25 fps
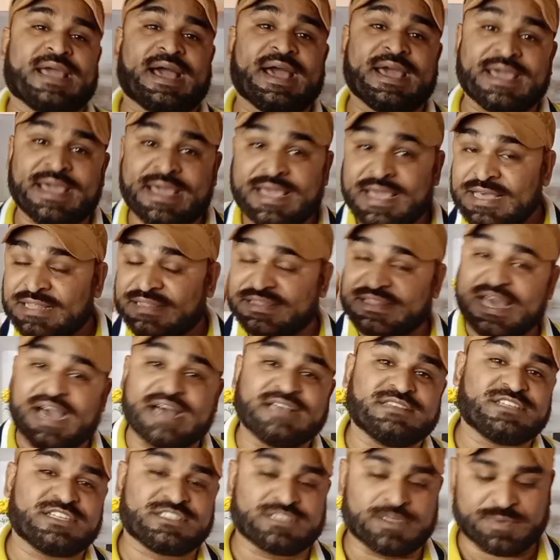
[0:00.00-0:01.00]
पर क्या है
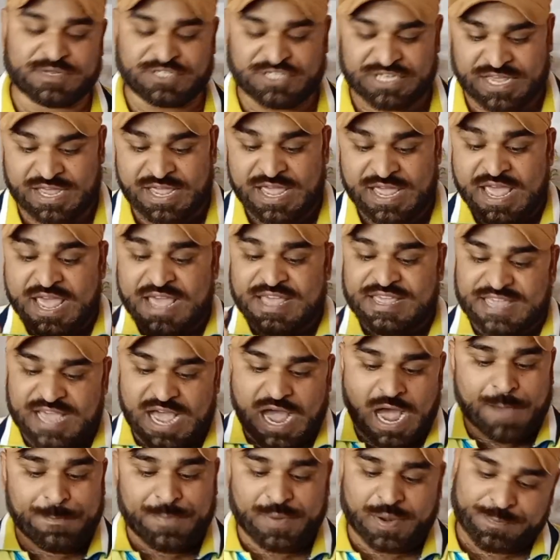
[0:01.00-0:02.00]
ध्यान से समझिए
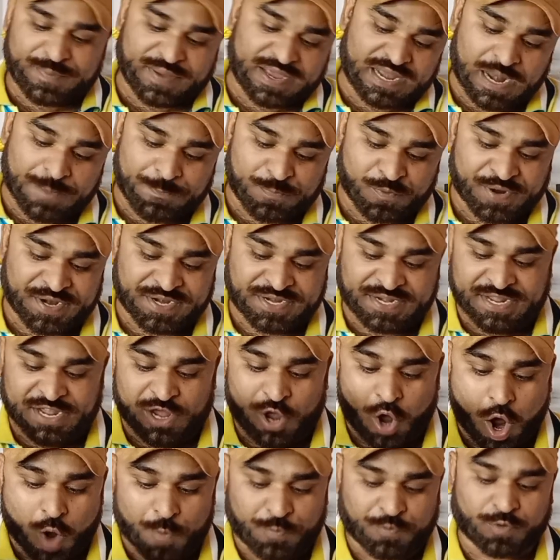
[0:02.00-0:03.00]
यहां पर पहला पॉइंट
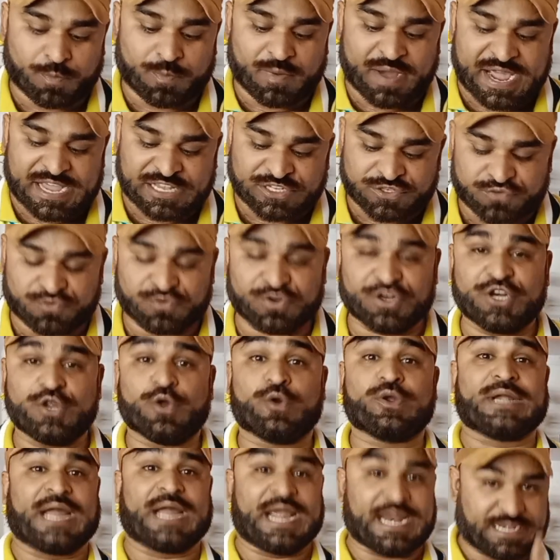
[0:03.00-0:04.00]
है ऑप्टिमाइज
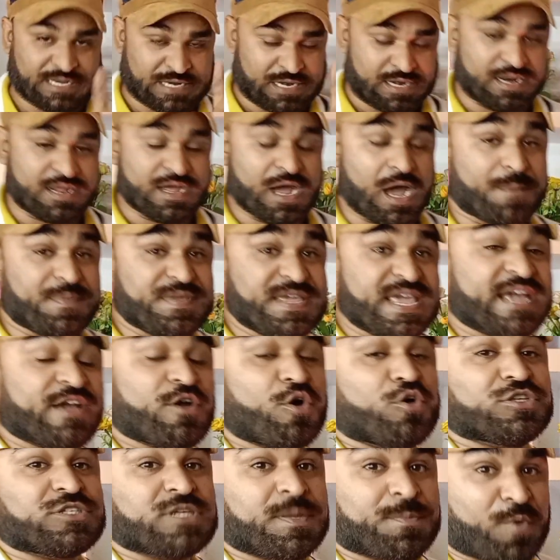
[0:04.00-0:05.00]
वीडियो टाइटल अब
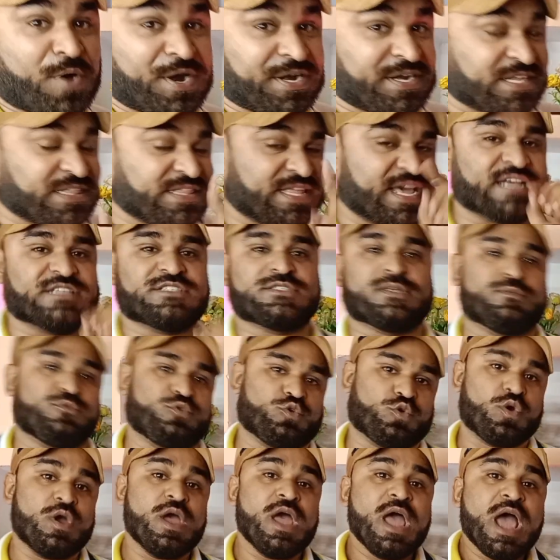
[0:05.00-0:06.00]
ये कौन सा पॉइंट है ध्यान
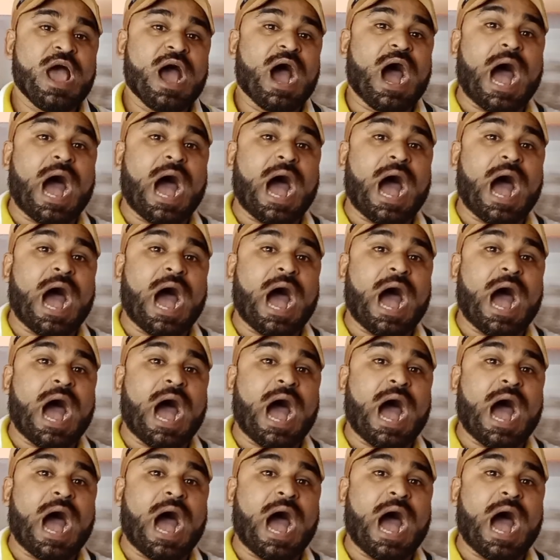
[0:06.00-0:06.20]
समझो